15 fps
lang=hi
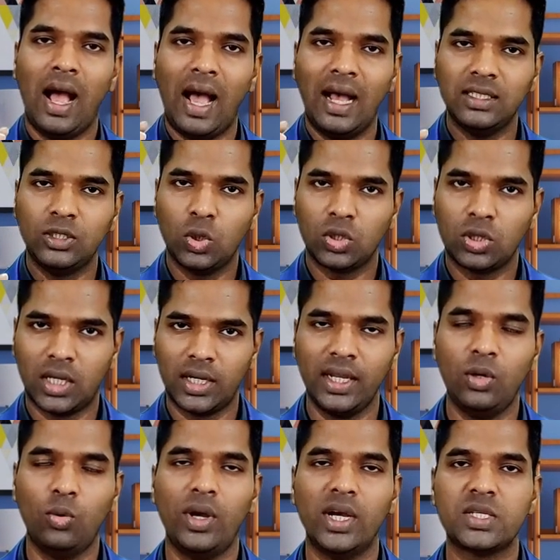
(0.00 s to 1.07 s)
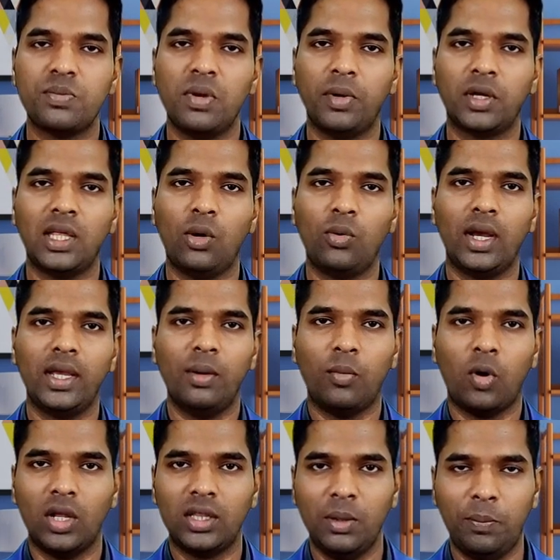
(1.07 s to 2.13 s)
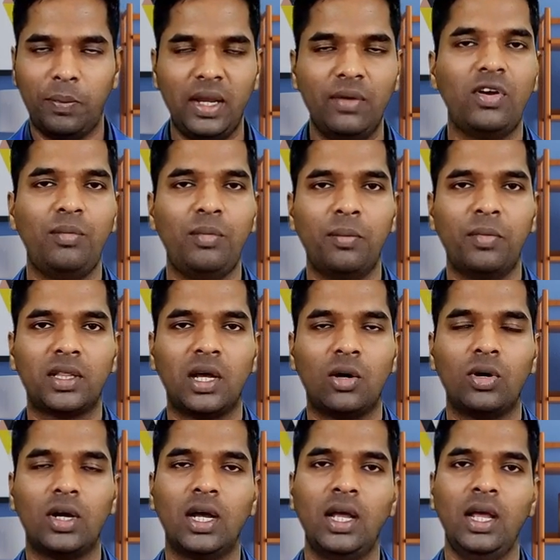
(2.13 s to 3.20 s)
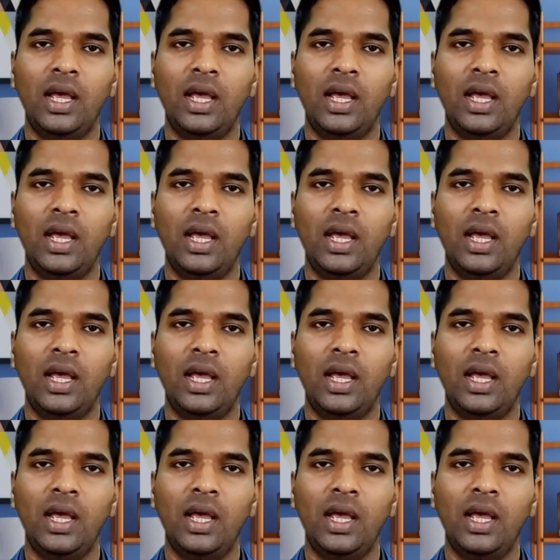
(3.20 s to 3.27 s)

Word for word: आज जो थर्टीन वेयर्स में बताऊँगा ये बहुत ही ब्रीफली मैं बताऊंगा